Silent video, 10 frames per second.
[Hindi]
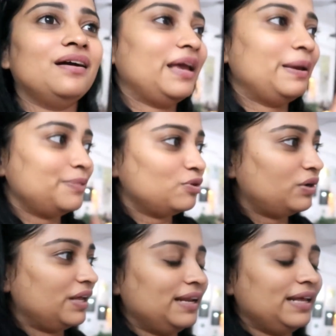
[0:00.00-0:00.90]
एपिसोड
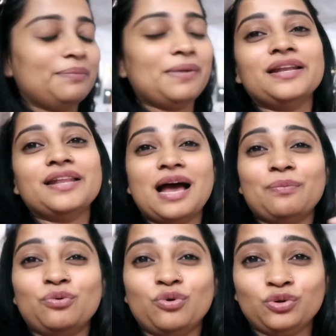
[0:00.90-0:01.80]
देखने के बाद
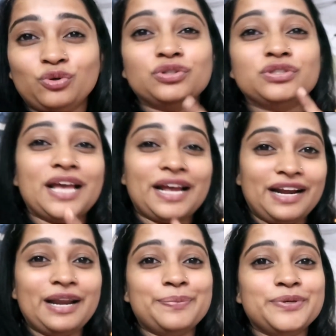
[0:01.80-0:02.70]
आप खुद को
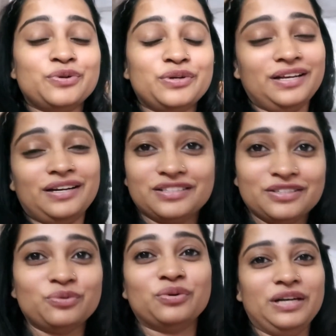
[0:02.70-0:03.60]
सेकेंड एपिसोड देखने से
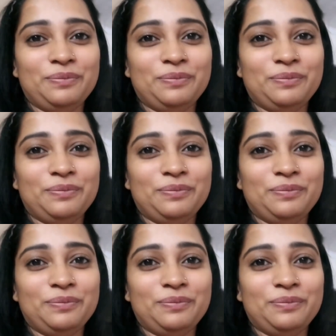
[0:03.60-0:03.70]
रोक नहीं